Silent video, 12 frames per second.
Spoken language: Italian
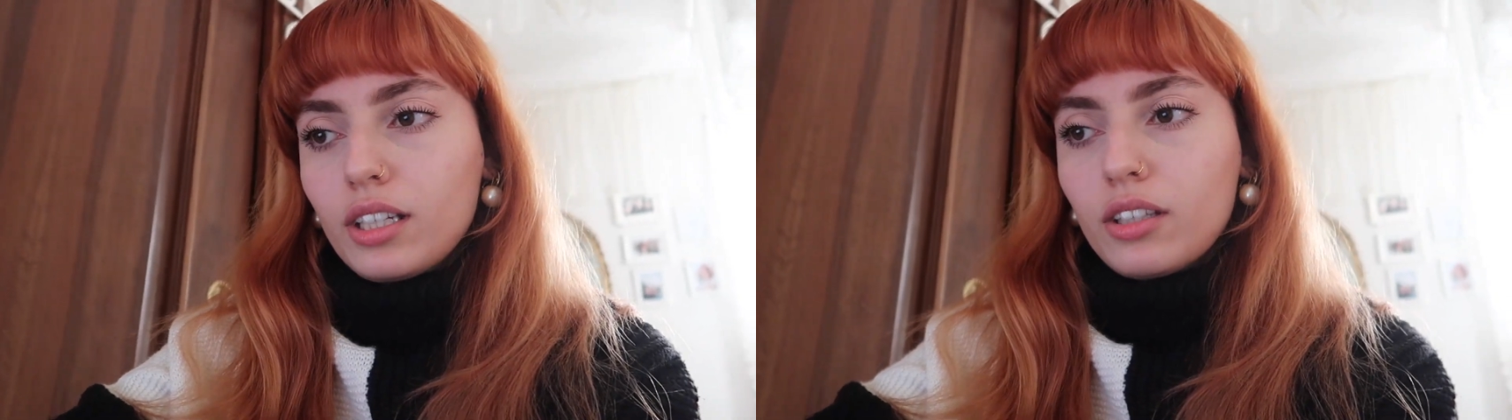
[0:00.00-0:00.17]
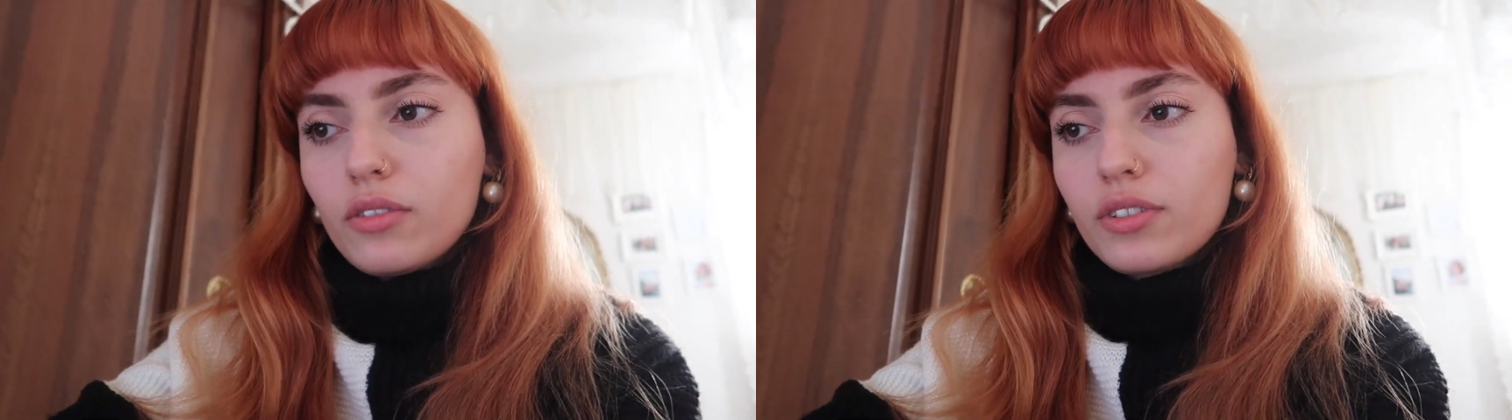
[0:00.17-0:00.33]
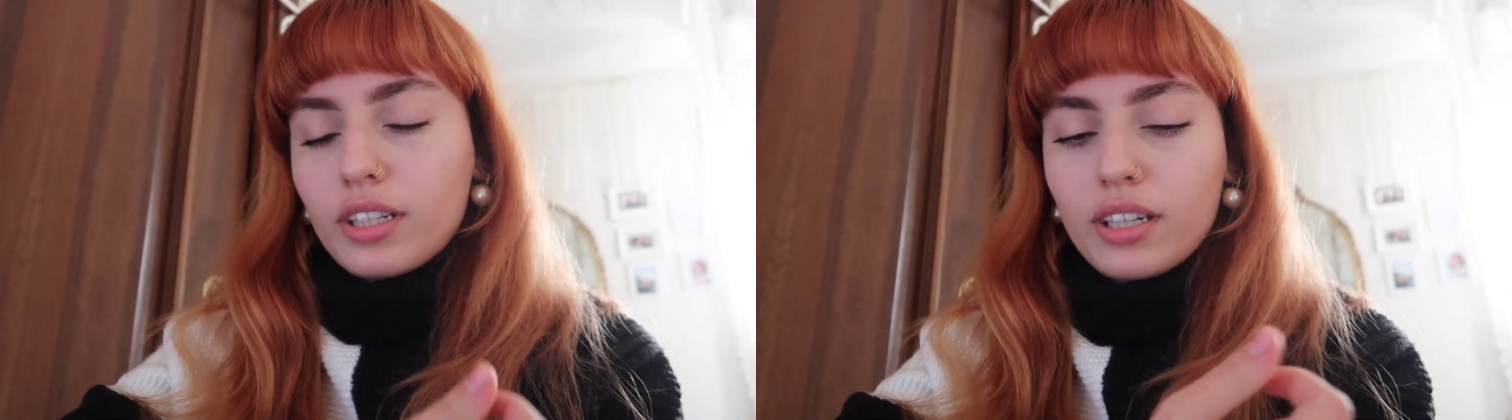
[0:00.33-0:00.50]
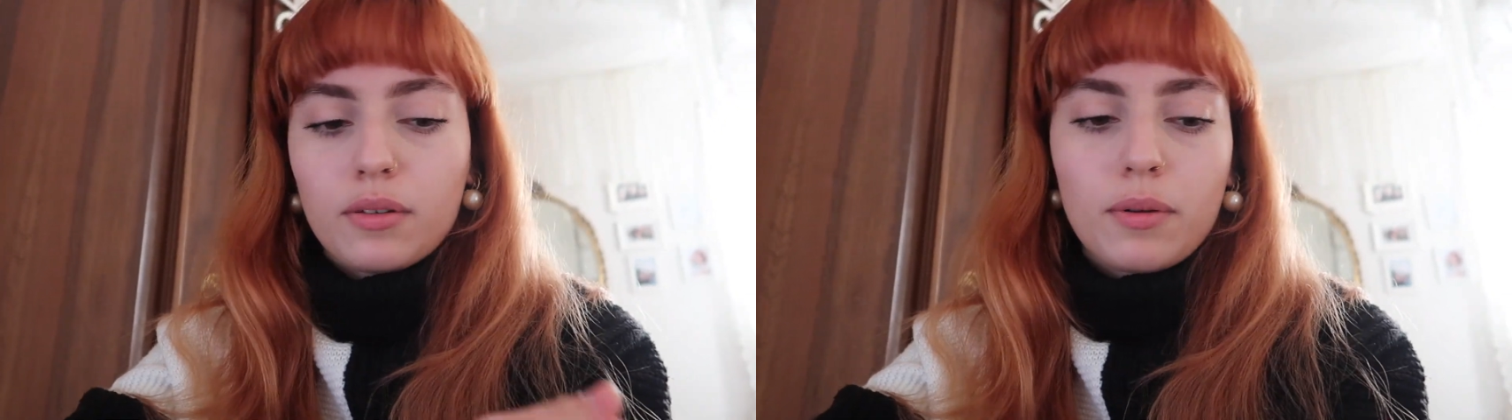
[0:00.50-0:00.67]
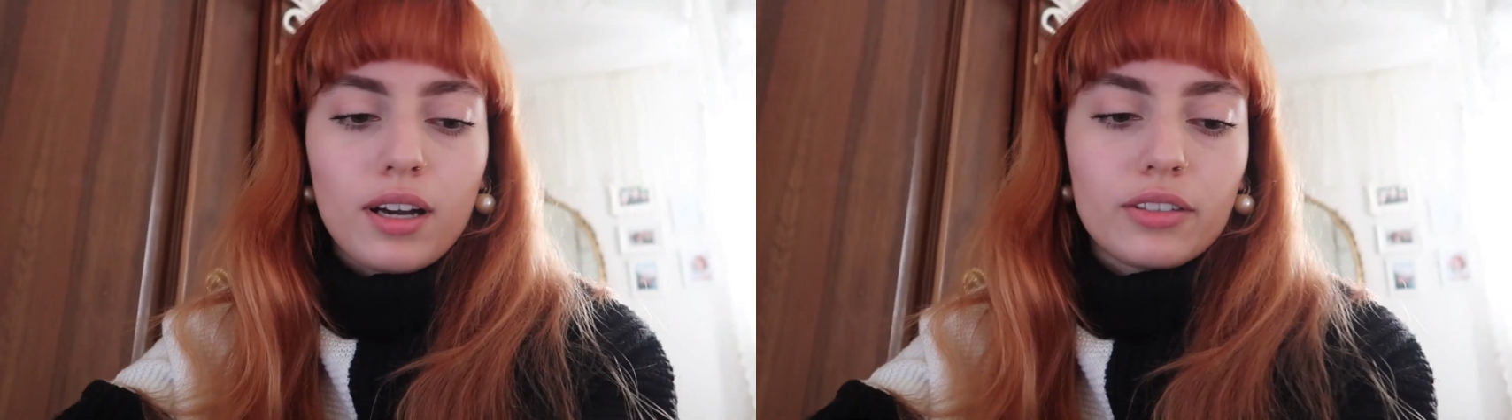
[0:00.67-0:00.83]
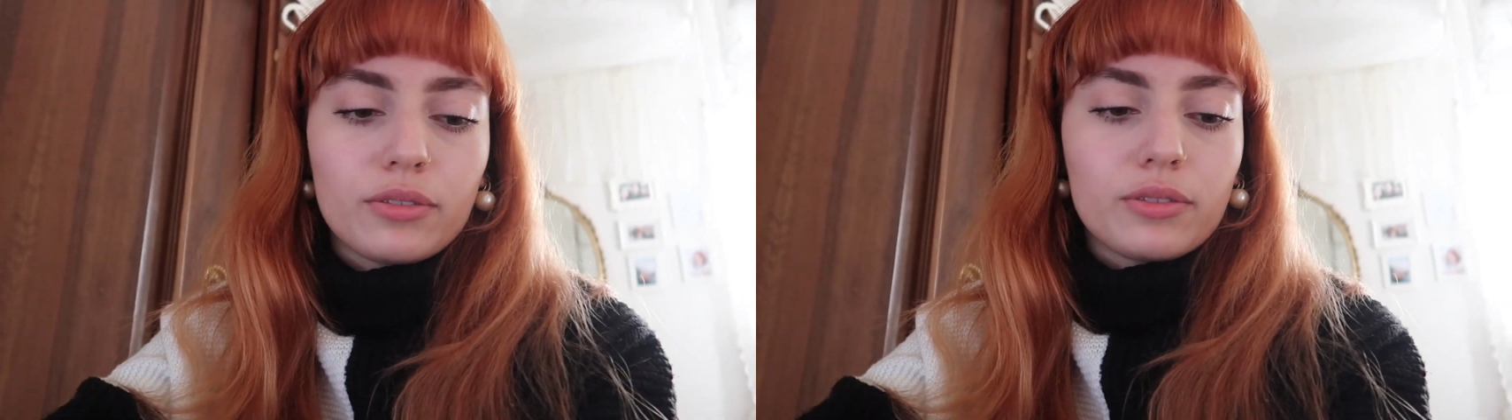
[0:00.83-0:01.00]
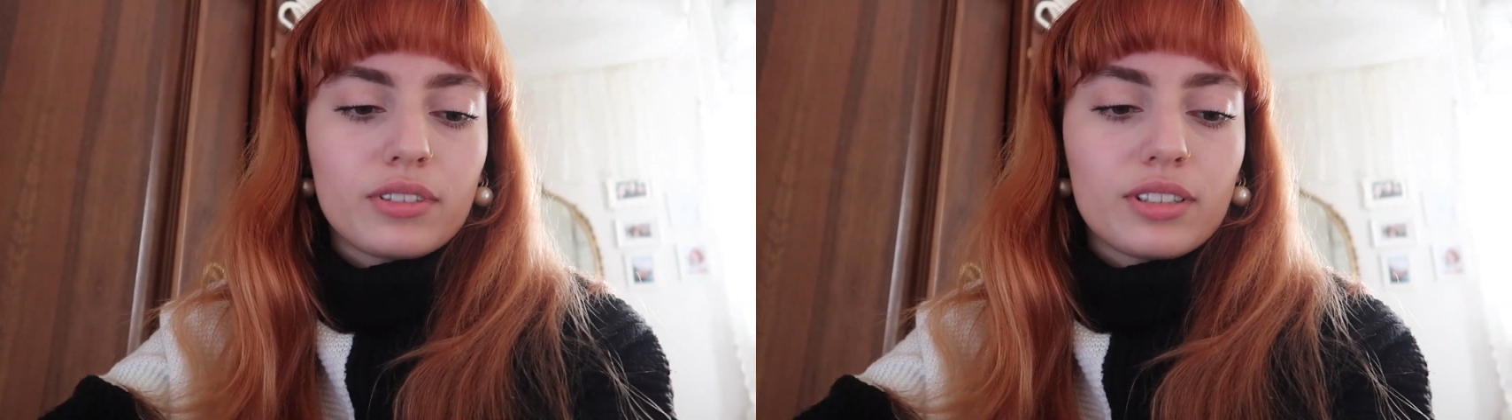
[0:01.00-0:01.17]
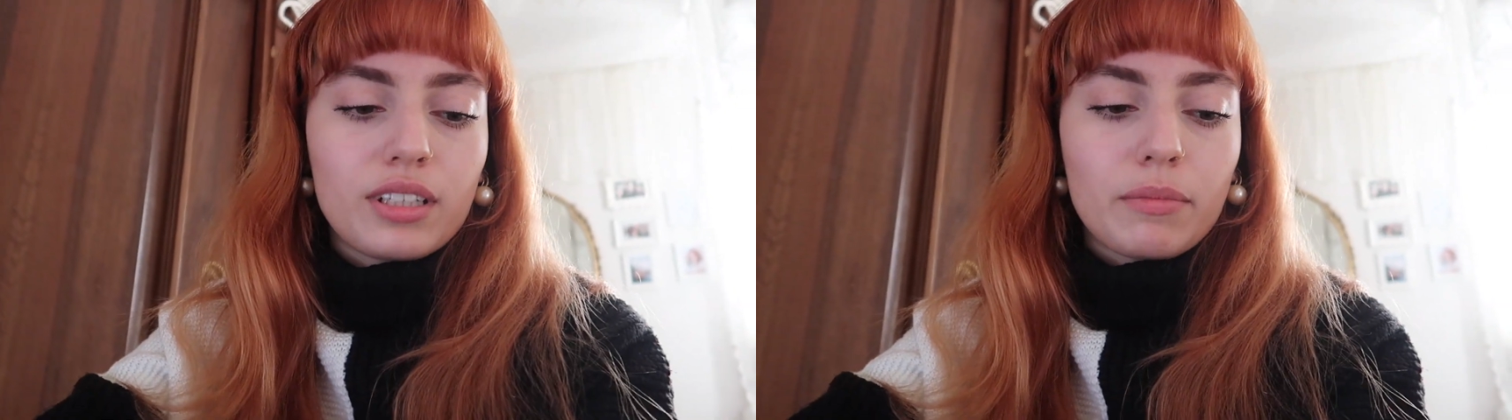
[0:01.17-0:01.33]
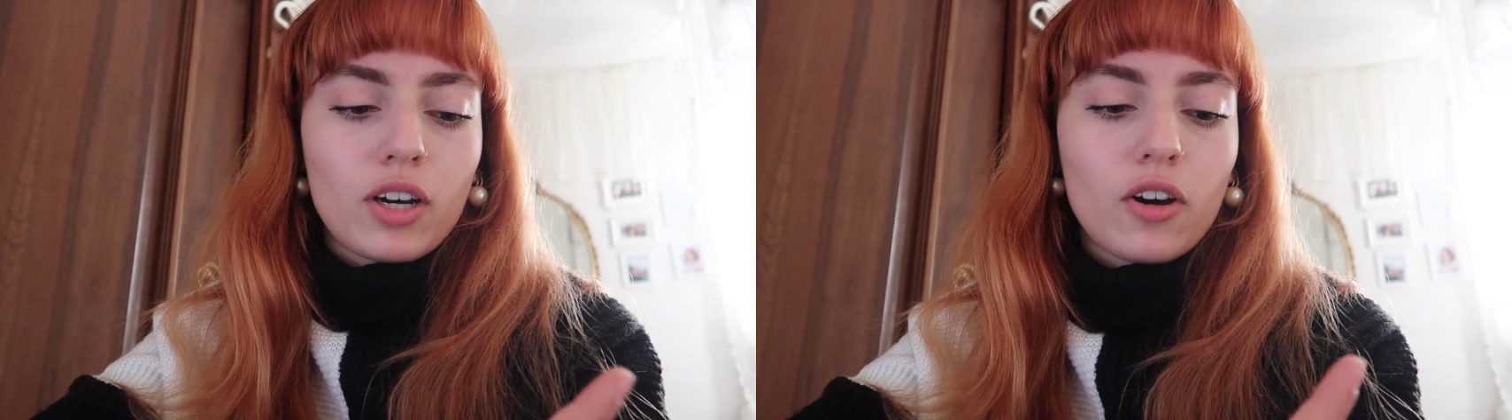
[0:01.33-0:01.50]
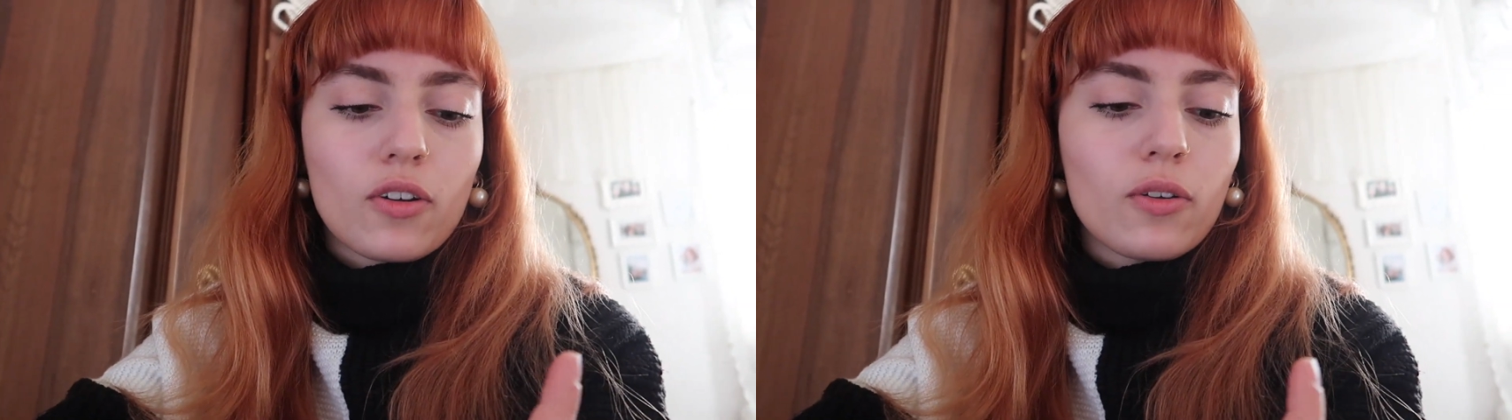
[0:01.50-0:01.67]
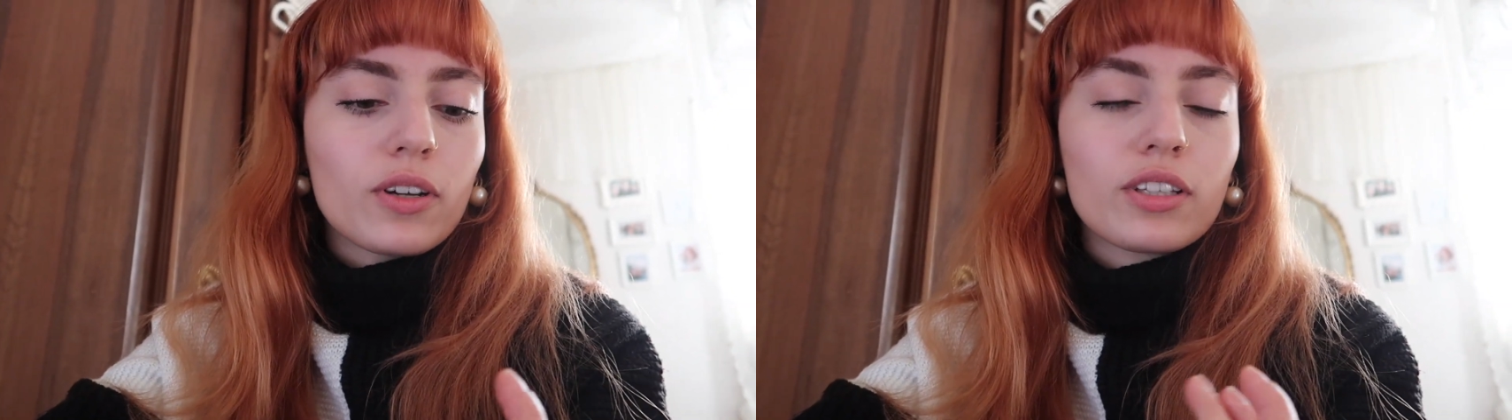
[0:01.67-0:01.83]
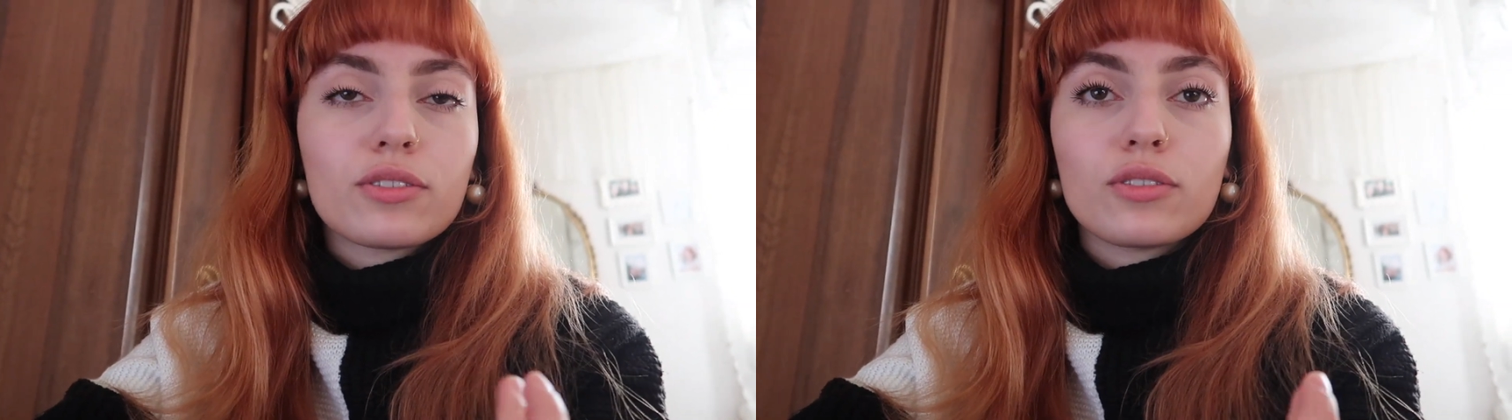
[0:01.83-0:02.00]
non sarei qua, io se mi accorgo
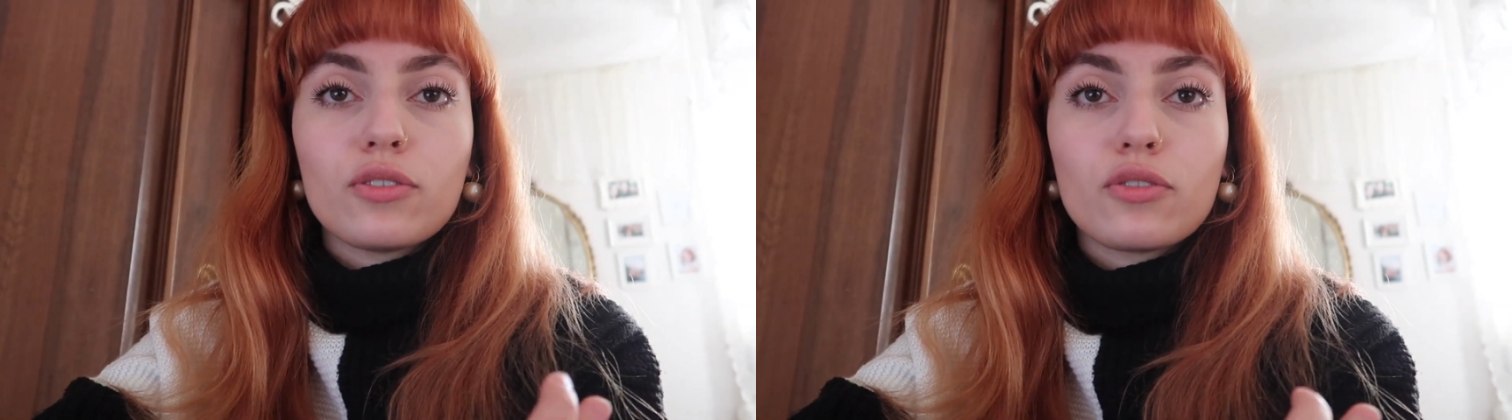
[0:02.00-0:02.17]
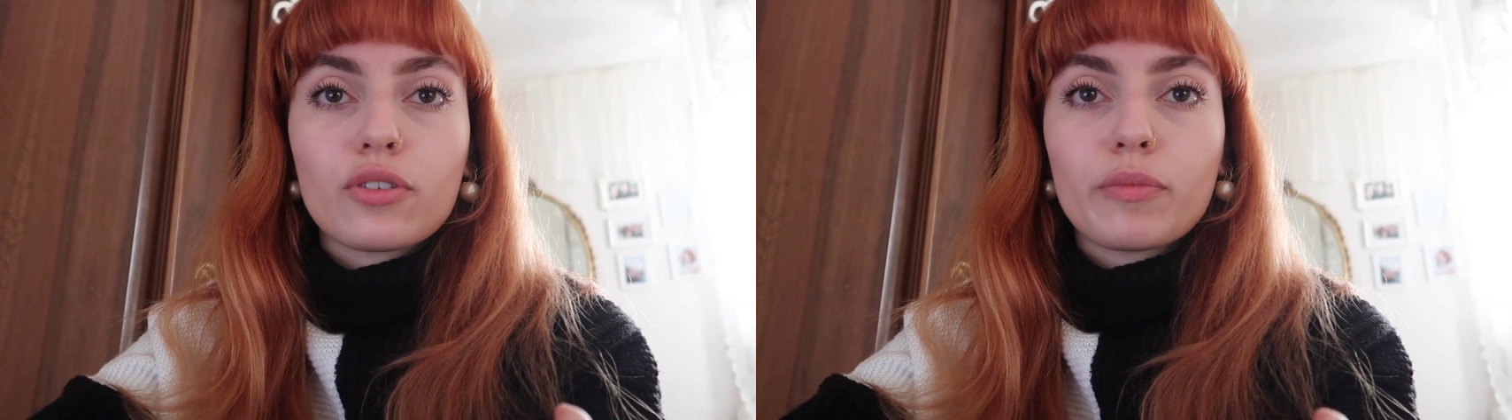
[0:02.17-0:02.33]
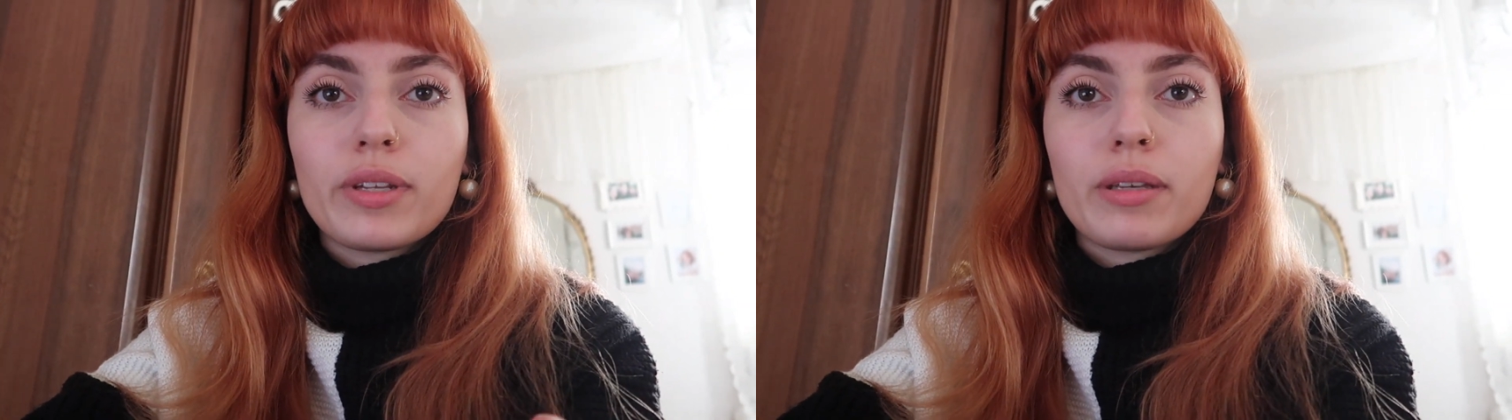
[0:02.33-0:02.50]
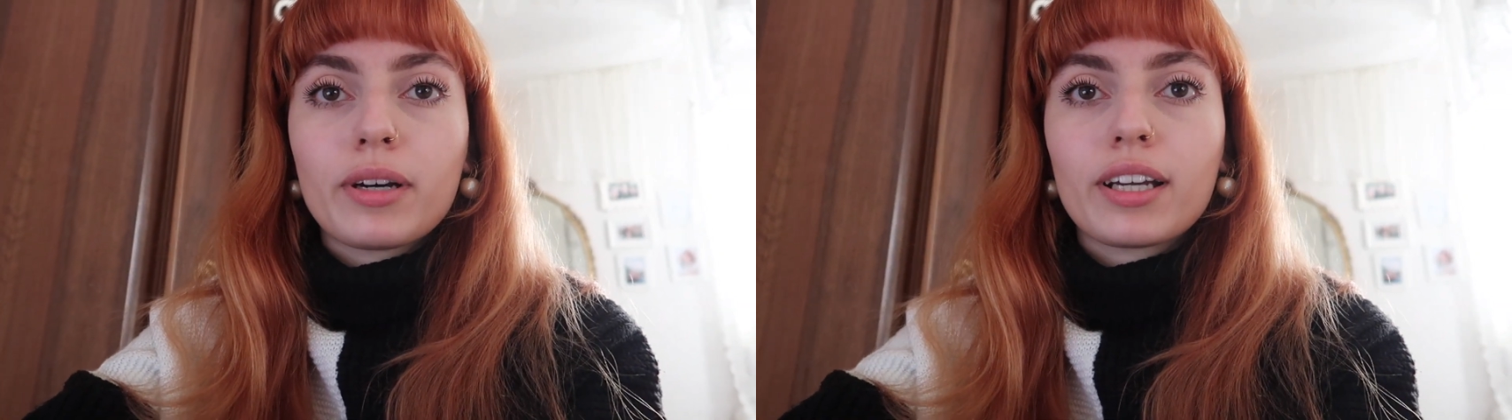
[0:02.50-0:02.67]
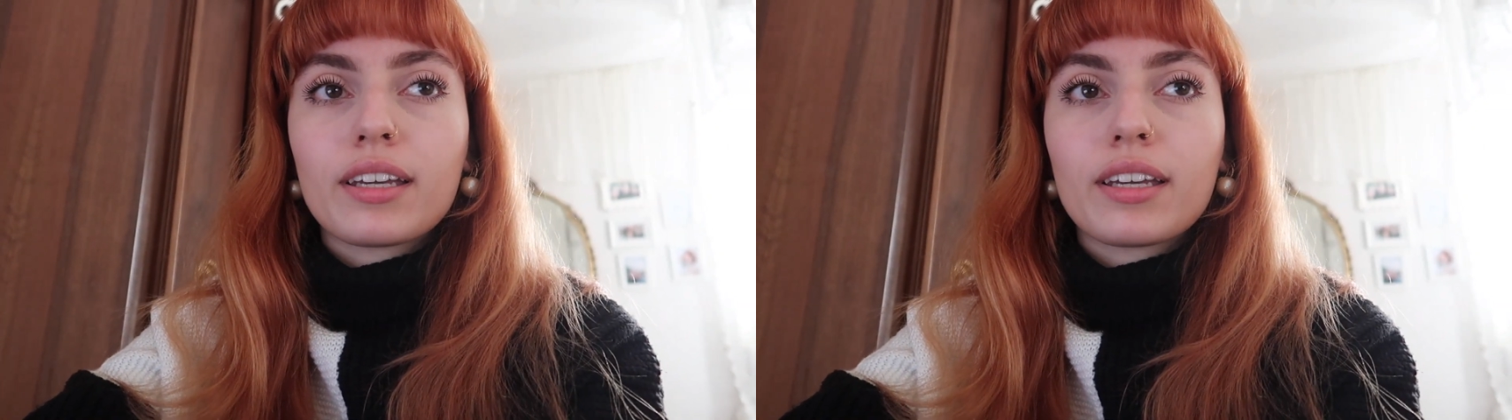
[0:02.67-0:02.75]
anche solo il giorno prima